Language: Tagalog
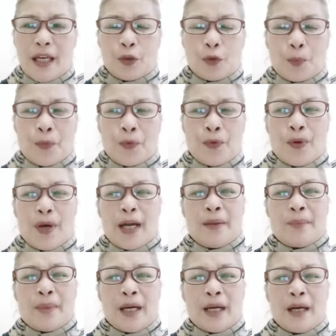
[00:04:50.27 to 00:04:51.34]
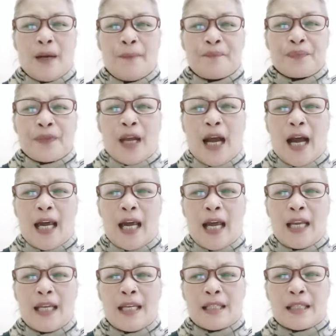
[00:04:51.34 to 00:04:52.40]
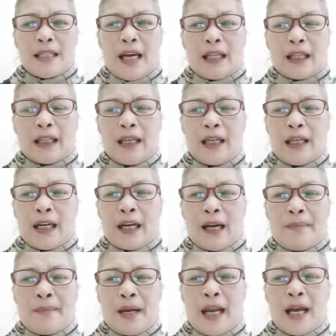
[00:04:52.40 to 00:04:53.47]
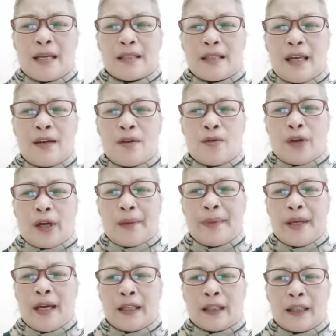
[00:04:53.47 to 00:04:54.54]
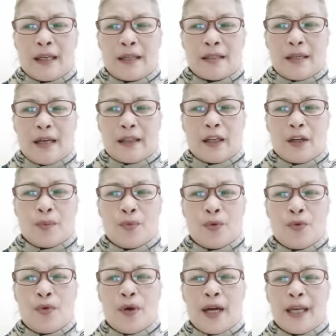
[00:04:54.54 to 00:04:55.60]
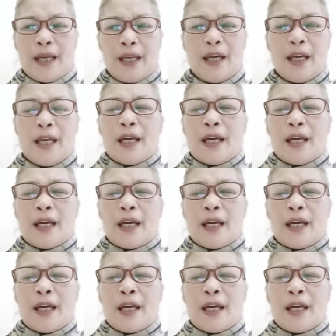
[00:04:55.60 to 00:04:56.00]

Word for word: ito po ay mag-aalis sa atin ng kamalasan o kabigatan sa ating buhay